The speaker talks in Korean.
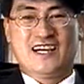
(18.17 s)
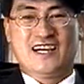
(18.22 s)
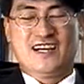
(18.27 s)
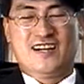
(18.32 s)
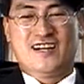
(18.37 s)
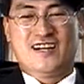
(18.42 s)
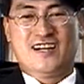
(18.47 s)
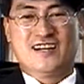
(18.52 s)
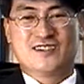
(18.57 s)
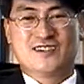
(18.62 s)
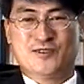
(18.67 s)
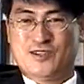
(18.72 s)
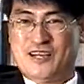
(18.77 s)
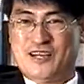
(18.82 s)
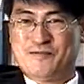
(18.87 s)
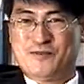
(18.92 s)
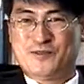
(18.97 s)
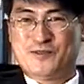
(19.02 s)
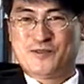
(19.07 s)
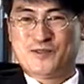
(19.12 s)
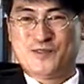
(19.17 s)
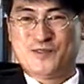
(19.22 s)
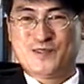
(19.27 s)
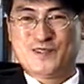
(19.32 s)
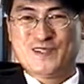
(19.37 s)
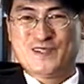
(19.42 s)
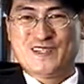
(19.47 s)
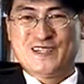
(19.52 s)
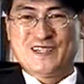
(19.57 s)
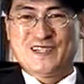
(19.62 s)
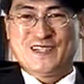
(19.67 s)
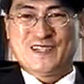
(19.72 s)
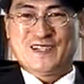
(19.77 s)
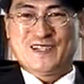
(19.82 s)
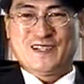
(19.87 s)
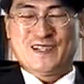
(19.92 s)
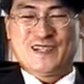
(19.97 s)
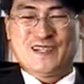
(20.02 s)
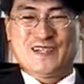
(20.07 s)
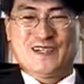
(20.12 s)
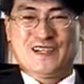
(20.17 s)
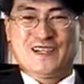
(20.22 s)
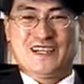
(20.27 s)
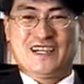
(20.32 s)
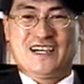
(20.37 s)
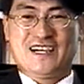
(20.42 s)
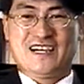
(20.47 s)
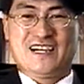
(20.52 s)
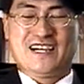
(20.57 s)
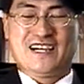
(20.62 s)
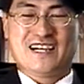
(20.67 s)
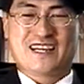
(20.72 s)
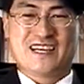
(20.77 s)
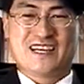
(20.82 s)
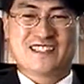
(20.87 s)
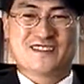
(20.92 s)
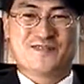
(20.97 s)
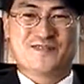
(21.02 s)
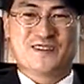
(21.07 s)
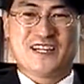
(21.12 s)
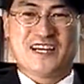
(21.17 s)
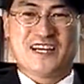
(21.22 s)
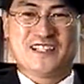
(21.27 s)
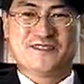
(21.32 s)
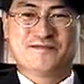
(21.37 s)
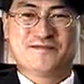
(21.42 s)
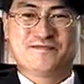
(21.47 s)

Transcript: 어, 논해 보도록 하겠습니다